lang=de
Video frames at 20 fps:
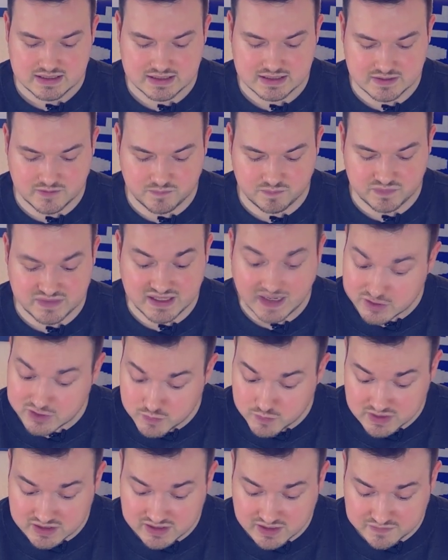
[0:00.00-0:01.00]
Ähm, drei
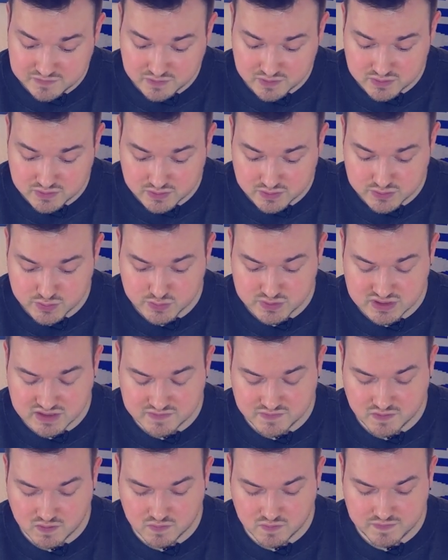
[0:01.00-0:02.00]
Spiele davon konnte
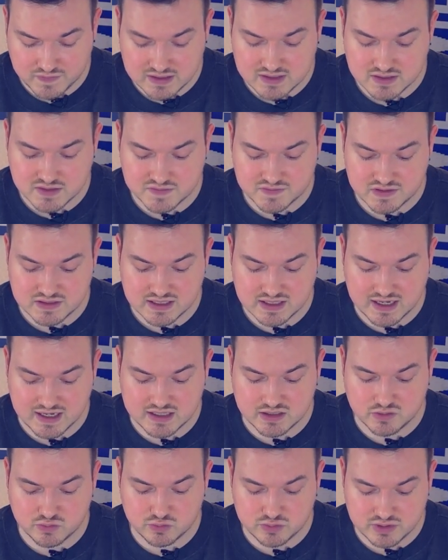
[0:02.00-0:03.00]
unser VfL gewinnen,
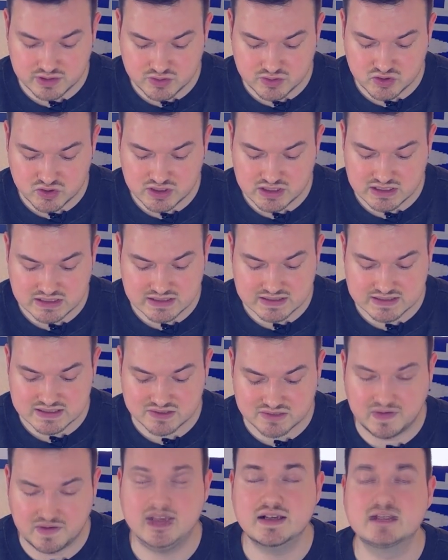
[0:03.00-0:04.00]
ein Unentschieden,
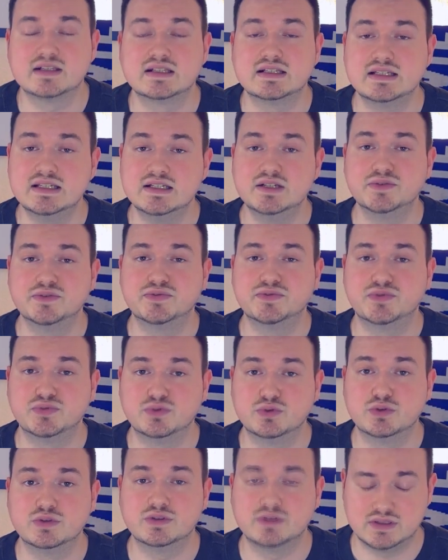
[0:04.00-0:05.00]
zwei Siege
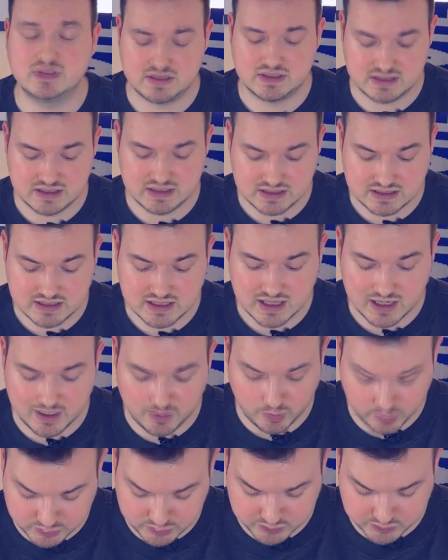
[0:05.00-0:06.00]
für die
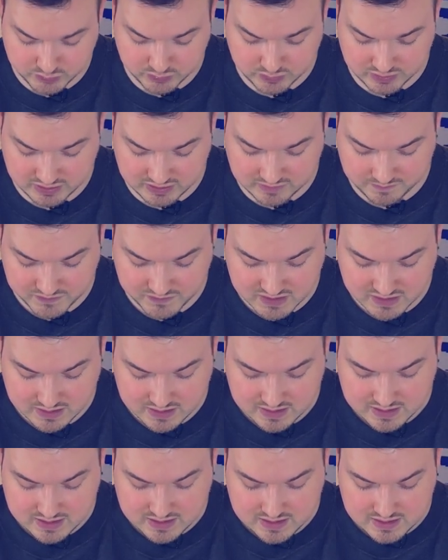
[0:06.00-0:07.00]
Augsburger.
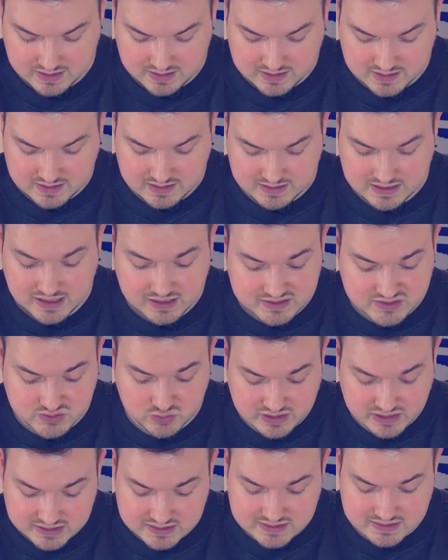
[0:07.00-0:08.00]
Ja,
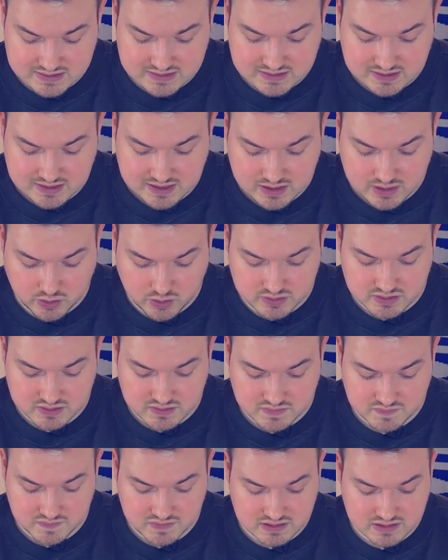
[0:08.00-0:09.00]
zuletzt
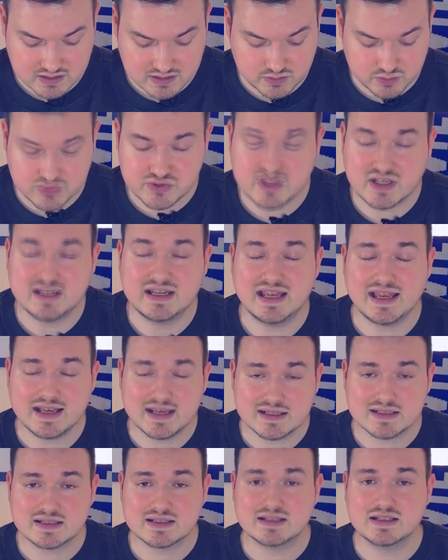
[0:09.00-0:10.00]
konnten wir unseren
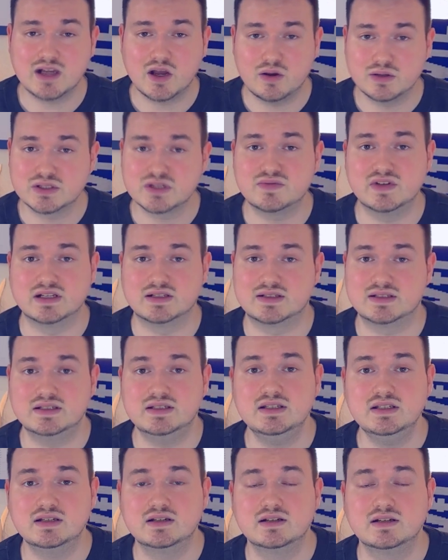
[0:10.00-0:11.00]
ersten
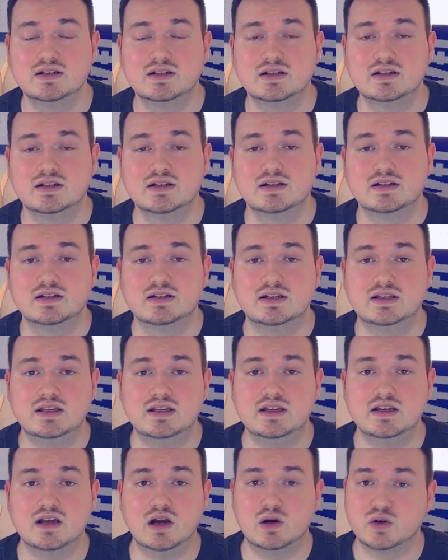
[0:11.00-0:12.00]
Auswärtssieg
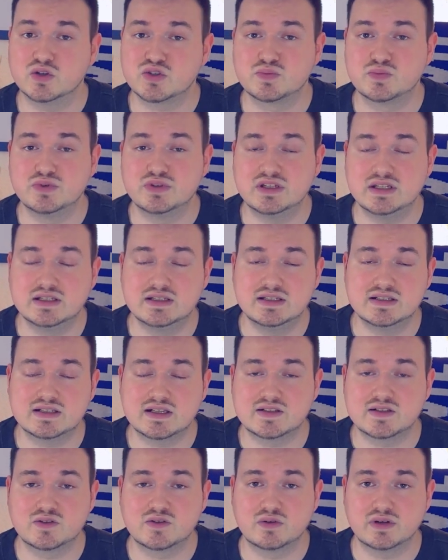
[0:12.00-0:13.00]
gegen Augsburg in
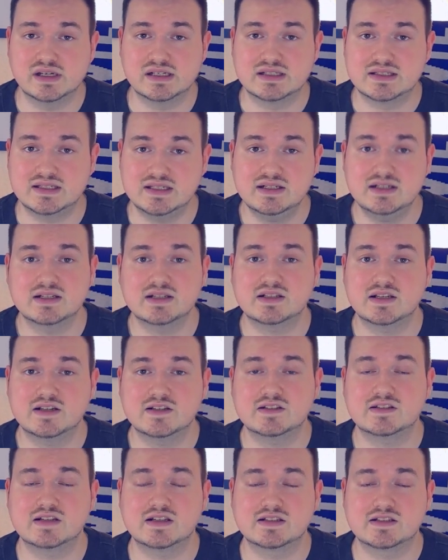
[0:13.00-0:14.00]
dieser Saison erzielen. Das
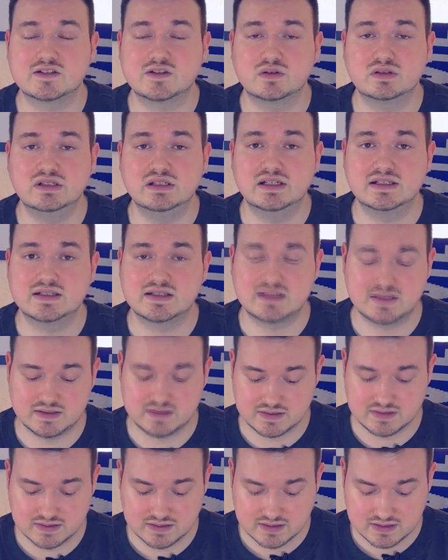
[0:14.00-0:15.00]
heißt, das ist auch die
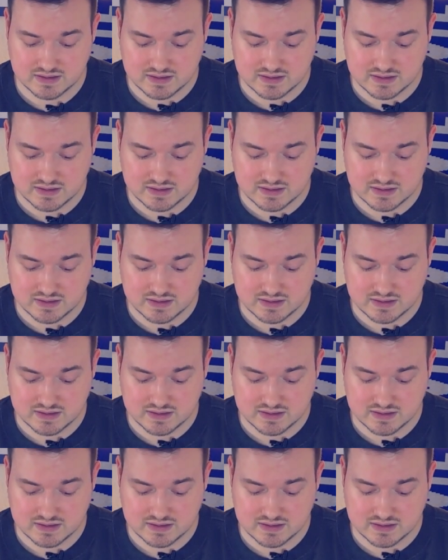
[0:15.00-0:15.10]
letzte